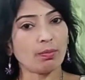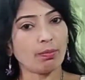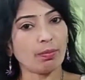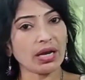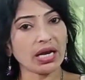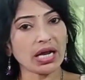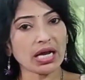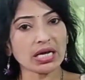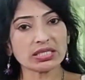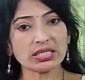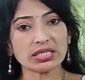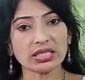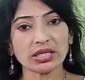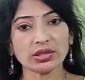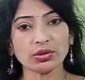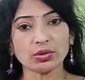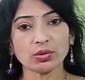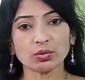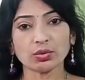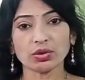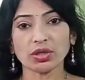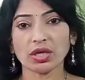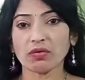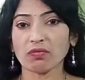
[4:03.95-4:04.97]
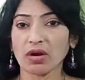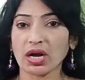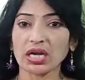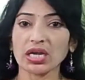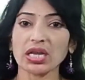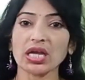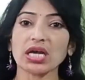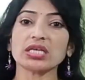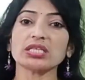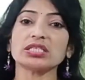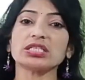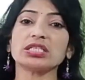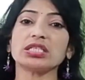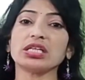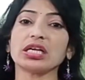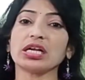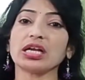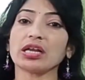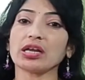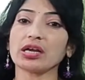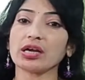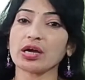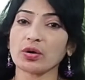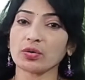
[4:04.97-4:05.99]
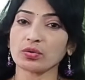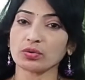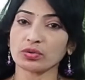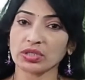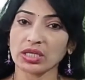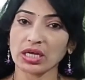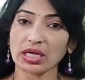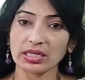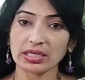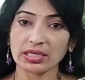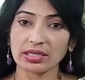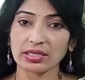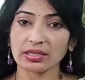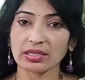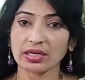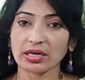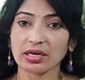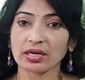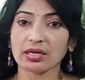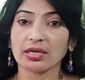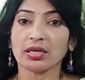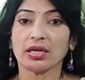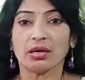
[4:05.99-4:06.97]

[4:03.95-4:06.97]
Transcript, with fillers: మన ఆస్తి ఎంత ఉంది వాళ్ళ ఆస్తి దగ్గరగా ఉందా లేదా